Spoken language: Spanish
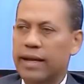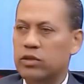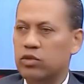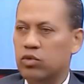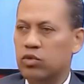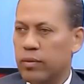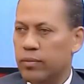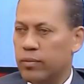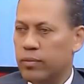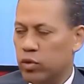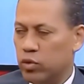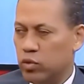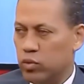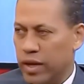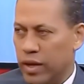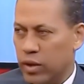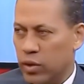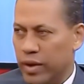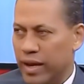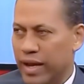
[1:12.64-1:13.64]
Por otro
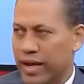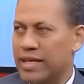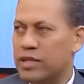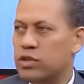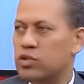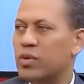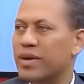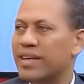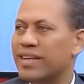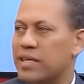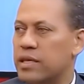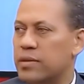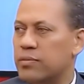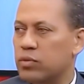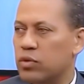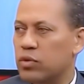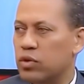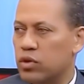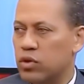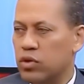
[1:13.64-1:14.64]
lado, Guido
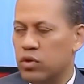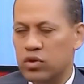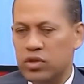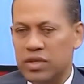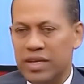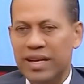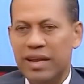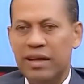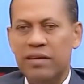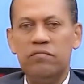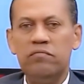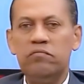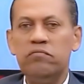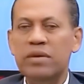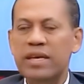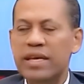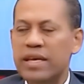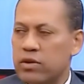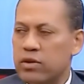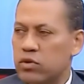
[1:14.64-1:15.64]
Gómez Mazara
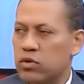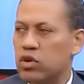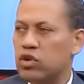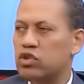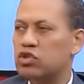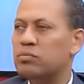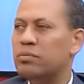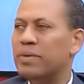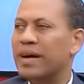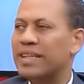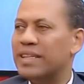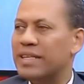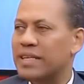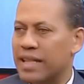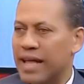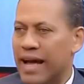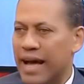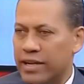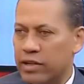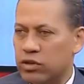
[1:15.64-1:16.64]
quien se
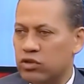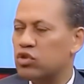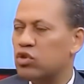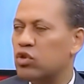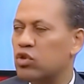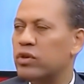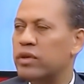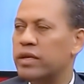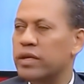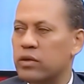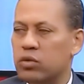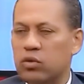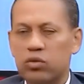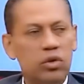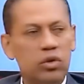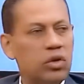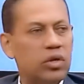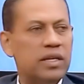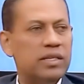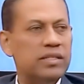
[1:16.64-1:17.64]
queda en el
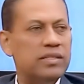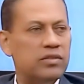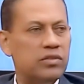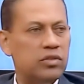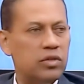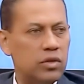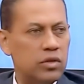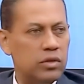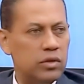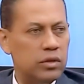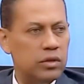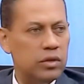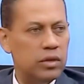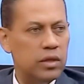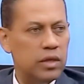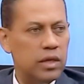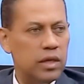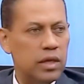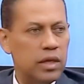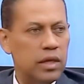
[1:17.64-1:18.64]
PRM y aspirará a la
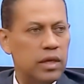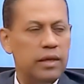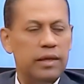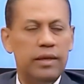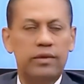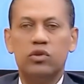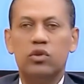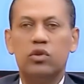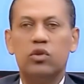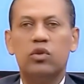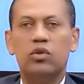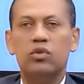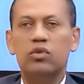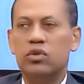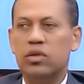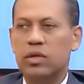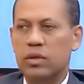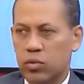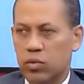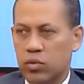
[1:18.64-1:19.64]
candidatura
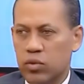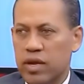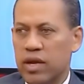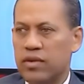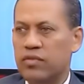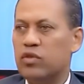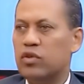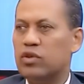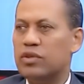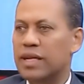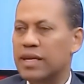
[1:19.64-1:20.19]
presidencial por ese